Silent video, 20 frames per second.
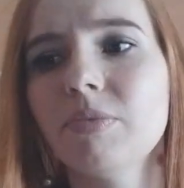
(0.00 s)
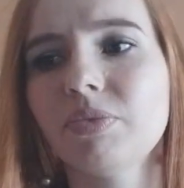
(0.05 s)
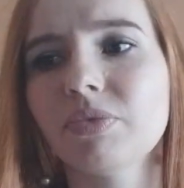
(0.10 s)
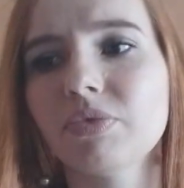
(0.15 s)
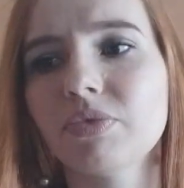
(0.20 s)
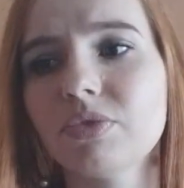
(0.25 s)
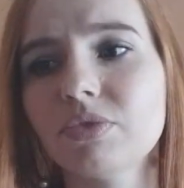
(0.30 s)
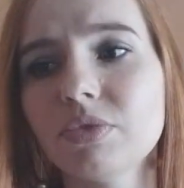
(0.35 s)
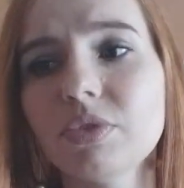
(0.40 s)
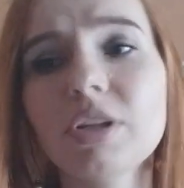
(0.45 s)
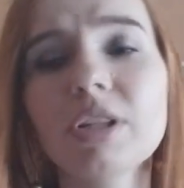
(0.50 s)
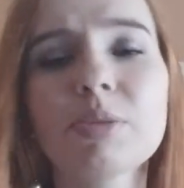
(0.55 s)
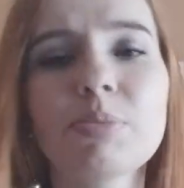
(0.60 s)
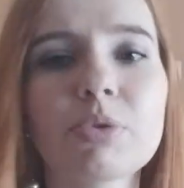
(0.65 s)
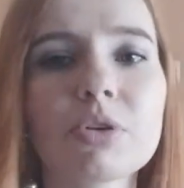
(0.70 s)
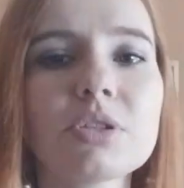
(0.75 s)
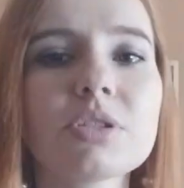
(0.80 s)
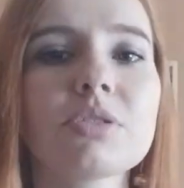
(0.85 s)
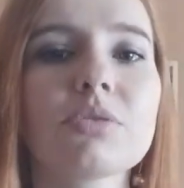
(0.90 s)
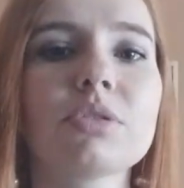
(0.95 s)
Ну, это
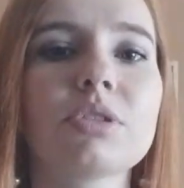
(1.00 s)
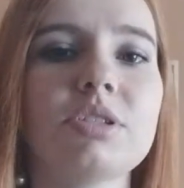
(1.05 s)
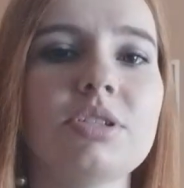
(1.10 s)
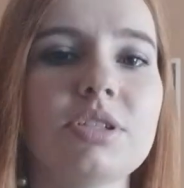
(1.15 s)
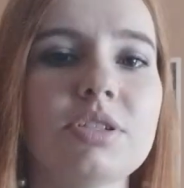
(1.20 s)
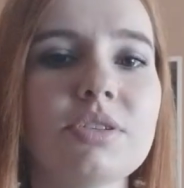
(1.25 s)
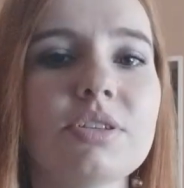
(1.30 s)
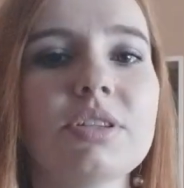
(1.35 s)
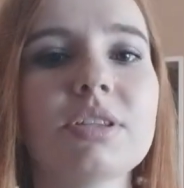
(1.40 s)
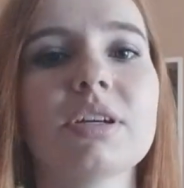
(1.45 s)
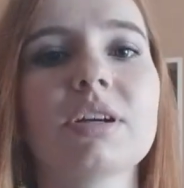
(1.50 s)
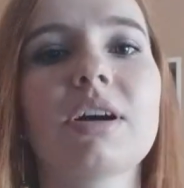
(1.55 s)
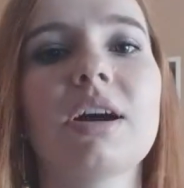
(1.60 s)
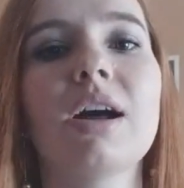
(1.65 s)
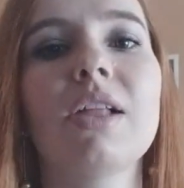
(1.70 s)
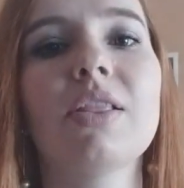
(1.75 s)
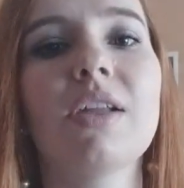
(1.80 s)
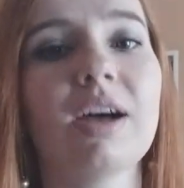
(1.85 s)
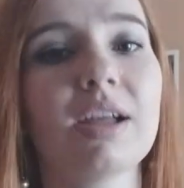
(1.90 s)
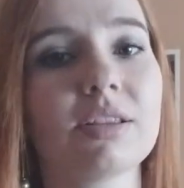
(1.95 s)
просто вот действительно
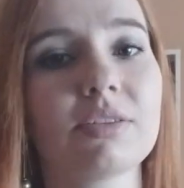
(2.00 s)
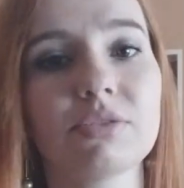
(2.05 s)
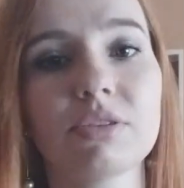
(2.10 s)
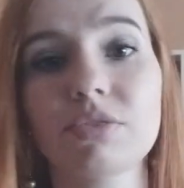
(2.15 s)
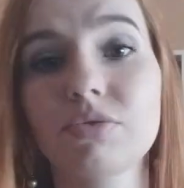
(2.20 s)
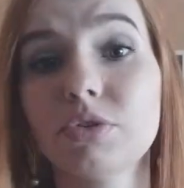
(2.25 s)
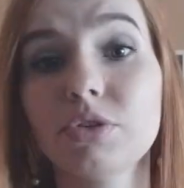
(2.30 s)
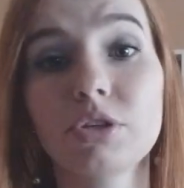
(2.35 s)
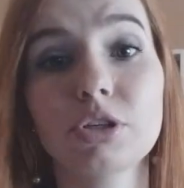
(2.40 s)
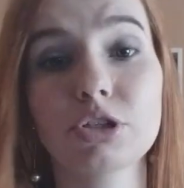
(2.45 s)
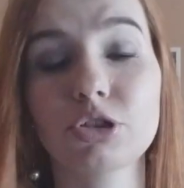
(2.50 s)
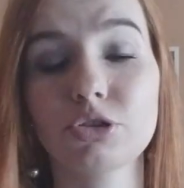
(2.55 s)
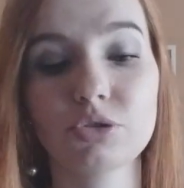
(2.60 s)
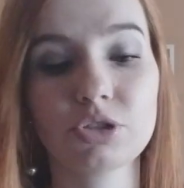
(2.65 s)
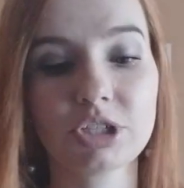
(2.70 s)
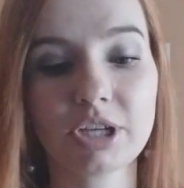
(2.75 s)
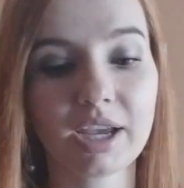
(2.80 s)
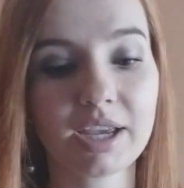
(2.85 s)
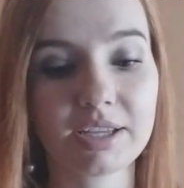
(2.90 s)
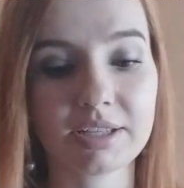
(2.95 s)
халат, вы его не
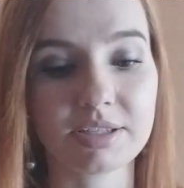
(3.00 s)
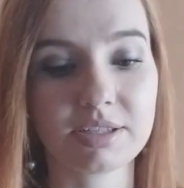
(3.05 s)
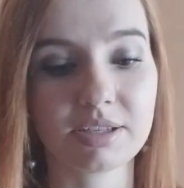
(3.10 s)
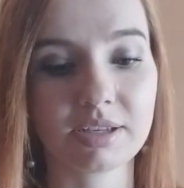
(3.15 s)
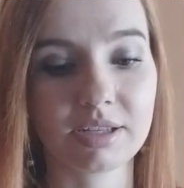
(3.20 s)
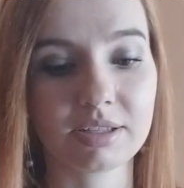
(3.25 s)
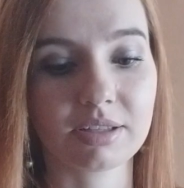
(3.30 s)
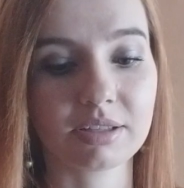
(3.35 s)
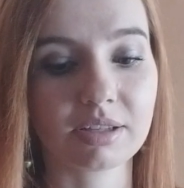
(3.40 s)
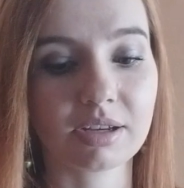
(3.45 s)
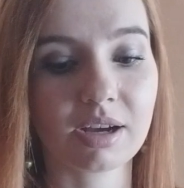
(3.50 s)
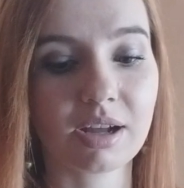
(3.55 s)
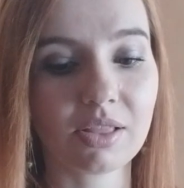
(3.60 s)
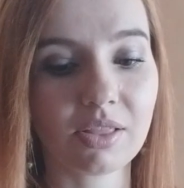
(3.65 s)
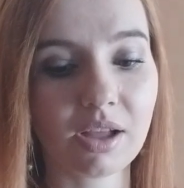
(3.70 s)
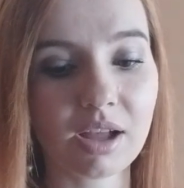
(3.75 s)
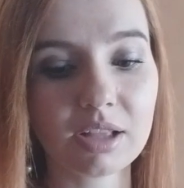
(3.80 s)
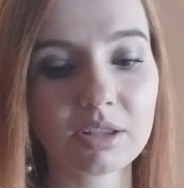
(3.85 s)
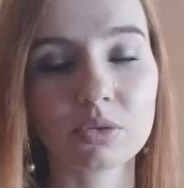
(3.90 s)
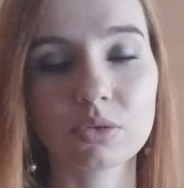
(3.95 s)
ощущаете, этот
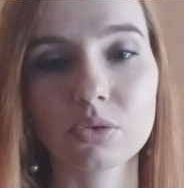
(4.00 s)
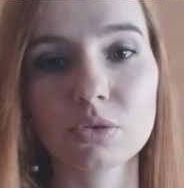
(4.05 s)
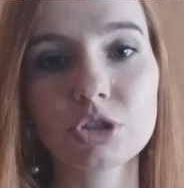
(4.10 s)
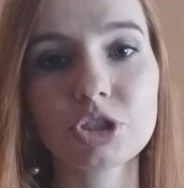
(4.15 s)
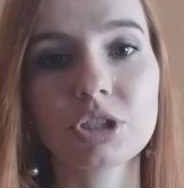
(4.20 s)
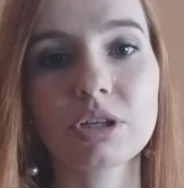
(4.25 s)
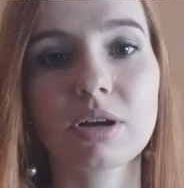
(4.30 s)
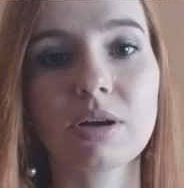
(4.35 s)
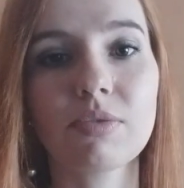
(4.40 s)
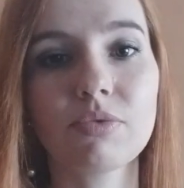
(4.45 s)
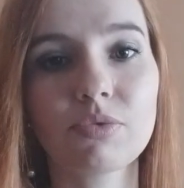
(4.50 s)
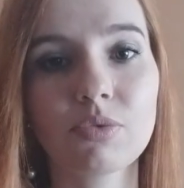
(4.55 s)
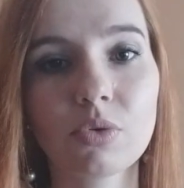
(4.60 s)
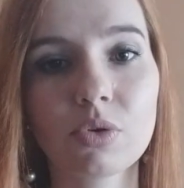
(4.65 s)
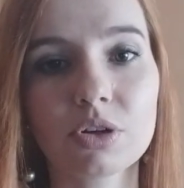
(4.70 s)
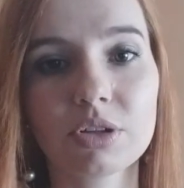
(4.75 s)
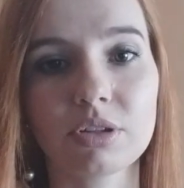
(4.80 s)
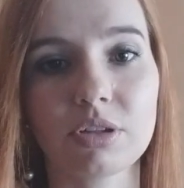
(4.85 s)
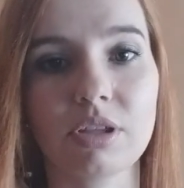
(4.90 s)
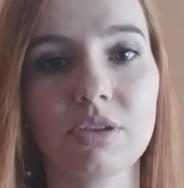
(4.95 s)
халат, он очень
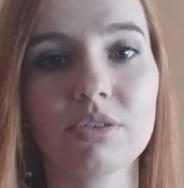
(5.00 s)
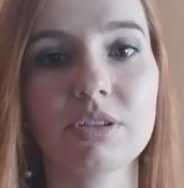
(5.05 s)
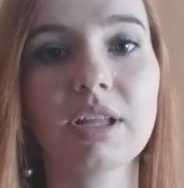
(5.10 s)
комфортный.